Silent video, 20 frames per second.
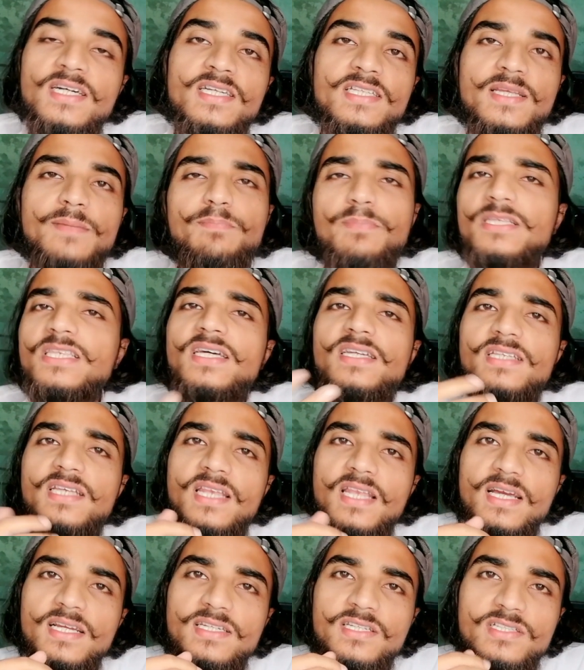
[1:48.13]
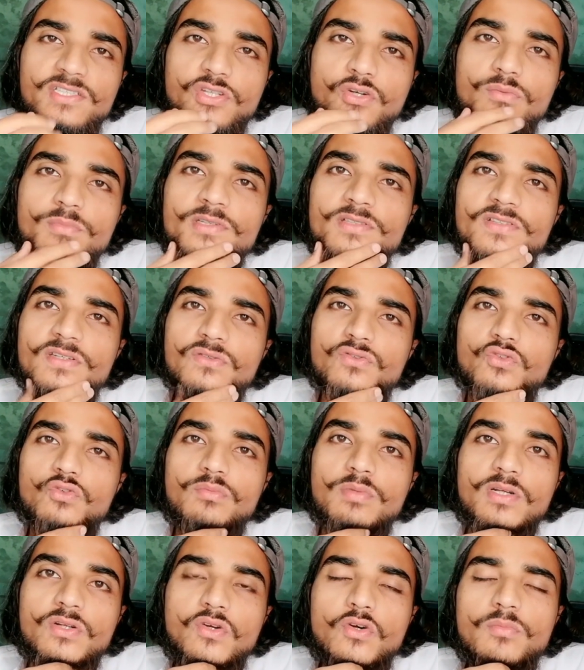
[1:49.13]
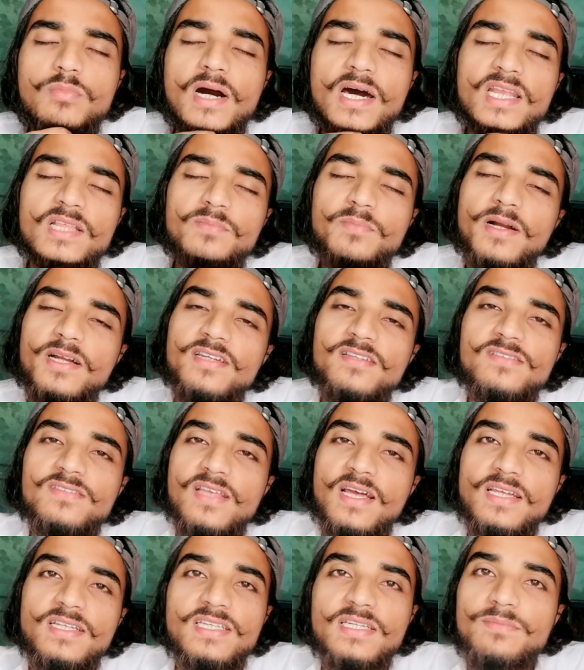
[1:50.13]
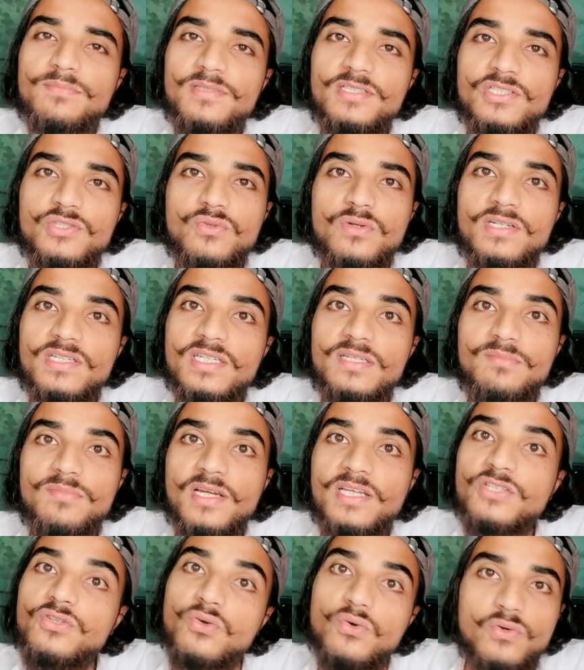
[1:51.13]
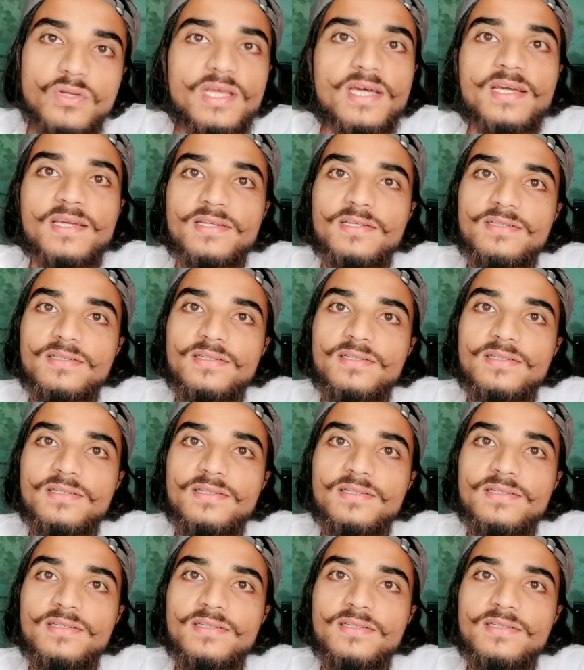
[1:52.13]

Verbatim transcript: जब पता चला कि 24 अक्टूबर को भारत पाकिस्तान के बीच 20 मैच होना है